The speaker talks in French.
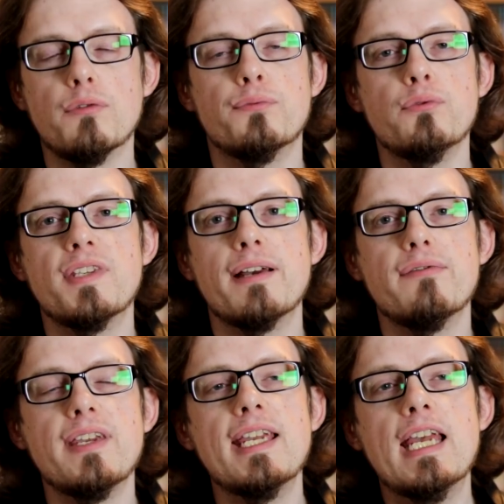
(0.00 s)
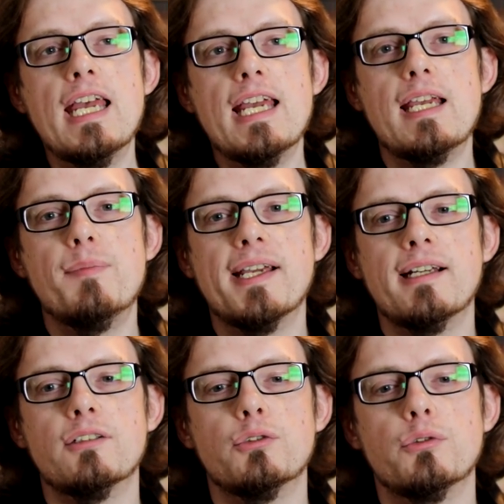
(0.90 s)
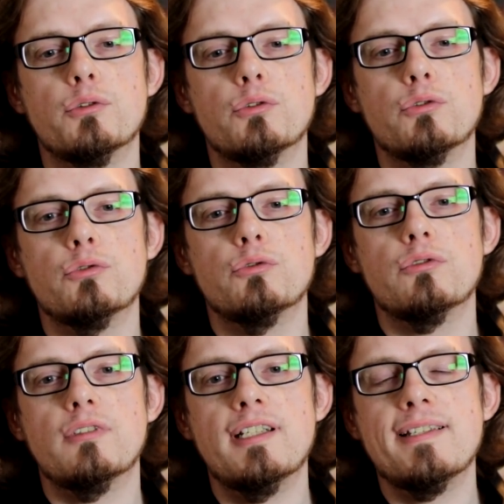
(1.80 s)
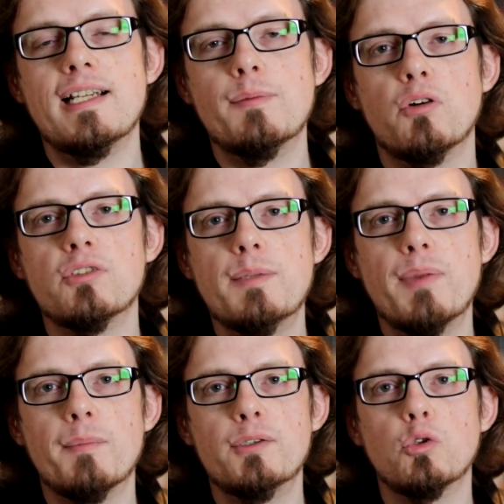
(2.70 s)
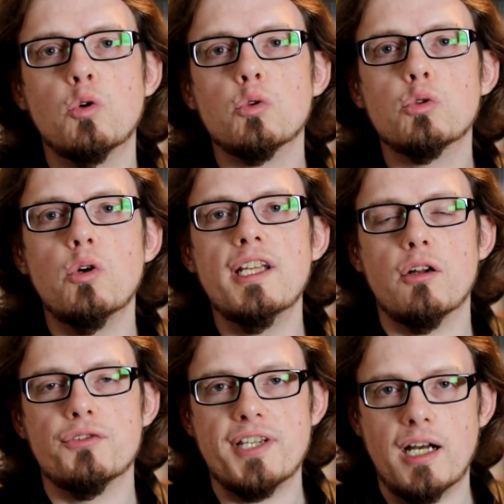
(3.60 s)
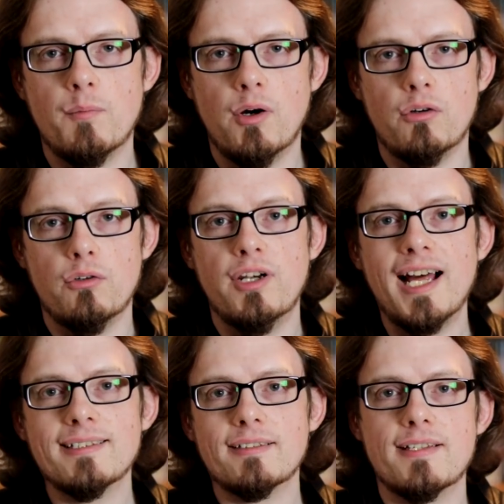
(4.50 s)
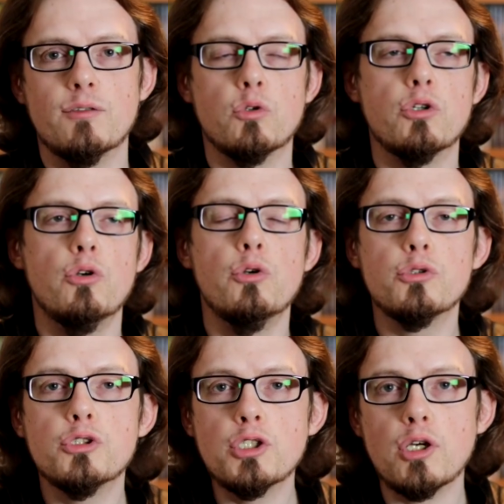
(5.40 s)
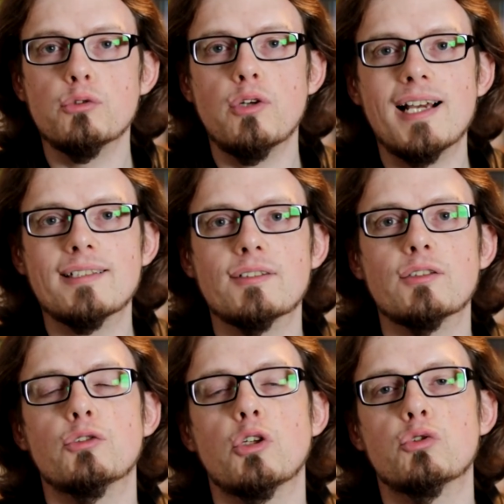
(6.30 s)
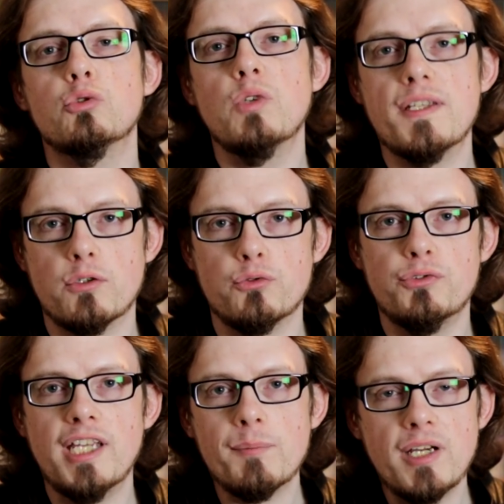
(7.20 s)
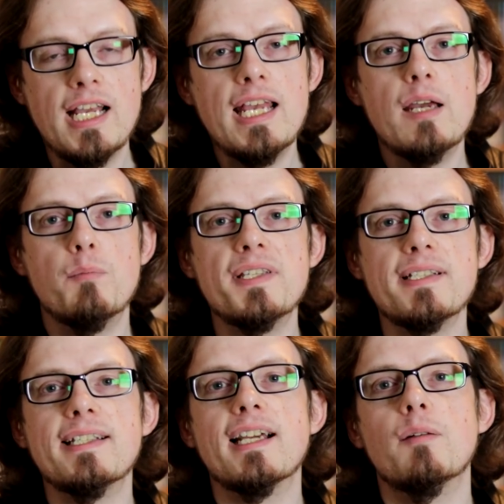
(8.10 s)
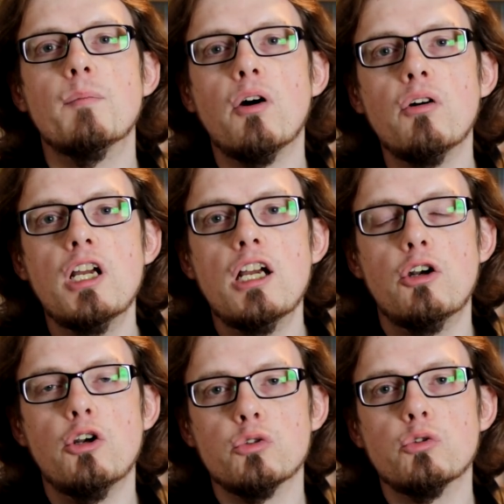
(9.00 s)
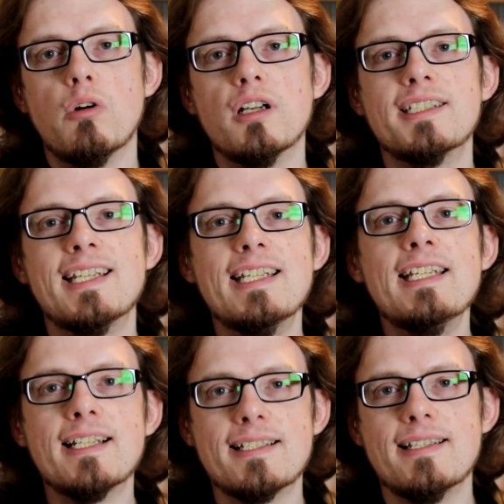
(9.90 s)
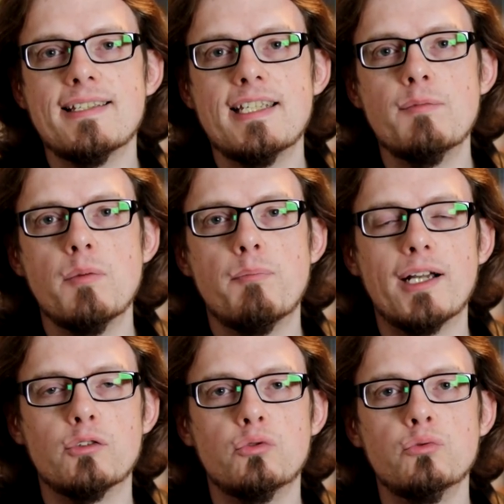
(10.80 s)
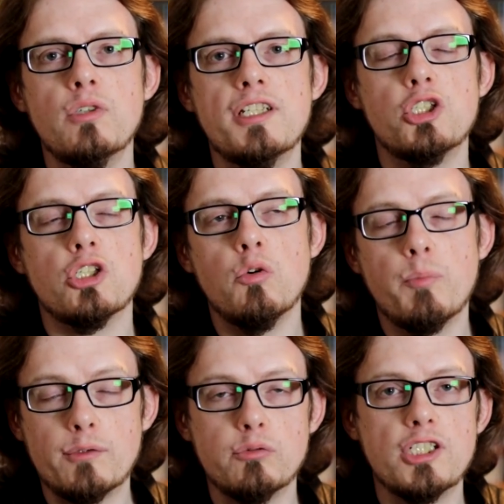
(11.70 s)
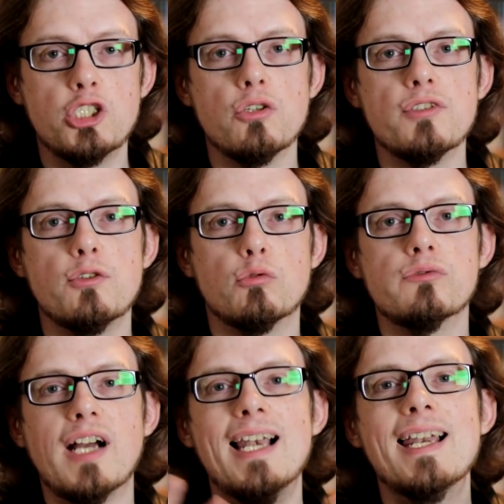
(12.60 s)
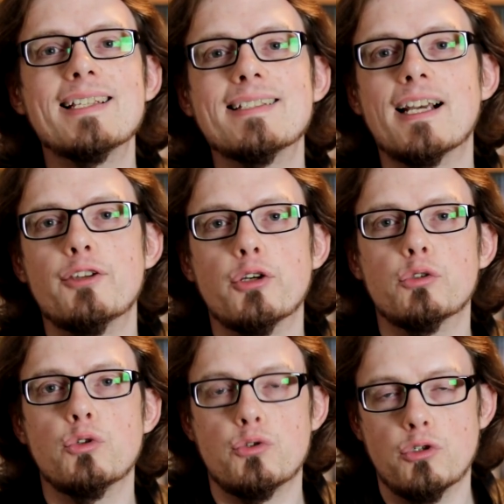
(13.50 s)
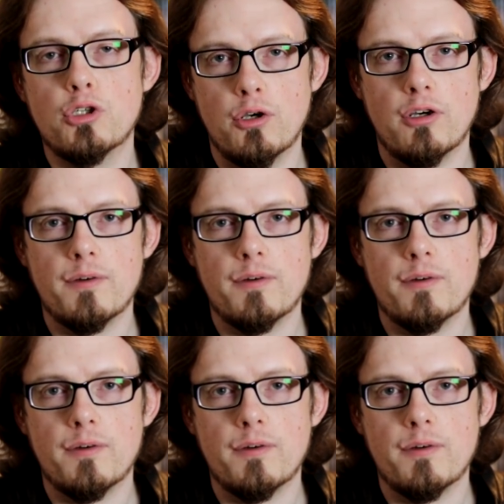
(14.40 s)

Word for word: vous avez eh bien, euh, les éléments qui permettent de contrôler entièrement l'astre. C'est donc le cœur de l'astre dans tous les sens du terme, mais c'est également l'endroit qui est inaccessible par tous les gens ou par toutes les choses qui se trouvent à l'extérieur de ce cœur.